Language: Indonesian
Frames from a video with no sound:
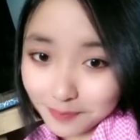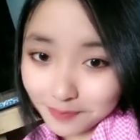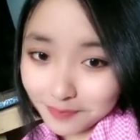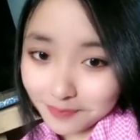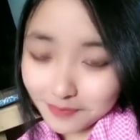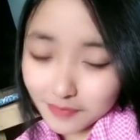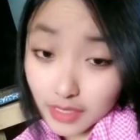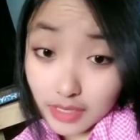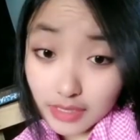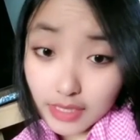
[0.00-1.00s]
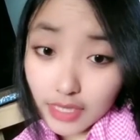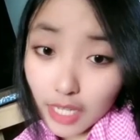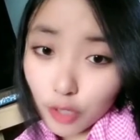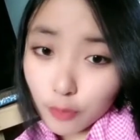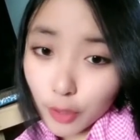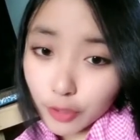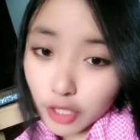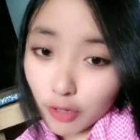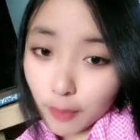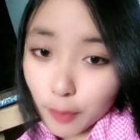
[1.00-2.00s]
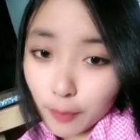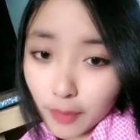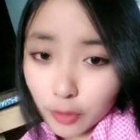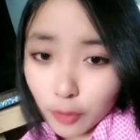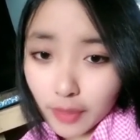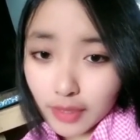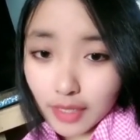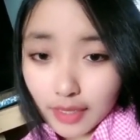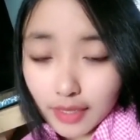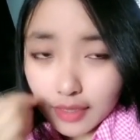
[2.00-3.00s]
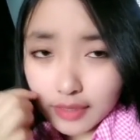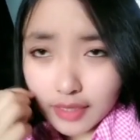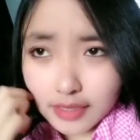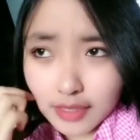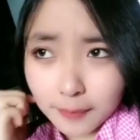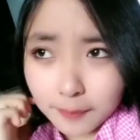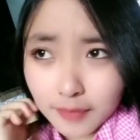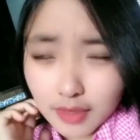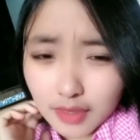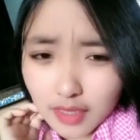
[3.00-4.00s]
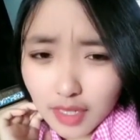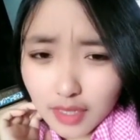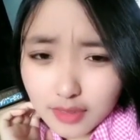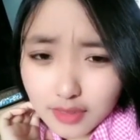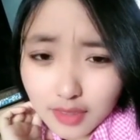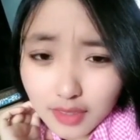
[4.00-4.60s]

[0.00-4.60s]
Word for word: TikTok menguak wajah-wajah unik dan membawa hal viral di muka bumi.